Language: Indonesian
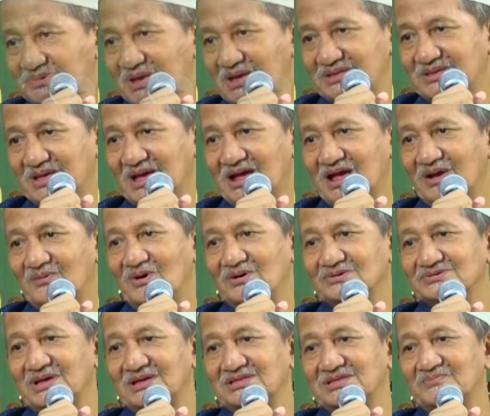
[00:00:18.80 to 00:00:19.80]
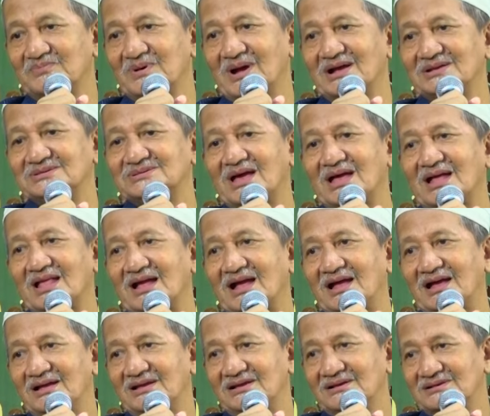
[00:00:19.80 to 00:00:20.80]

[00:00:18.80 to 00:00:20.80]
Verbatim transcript: Tadi akeh wong dadi pengacara.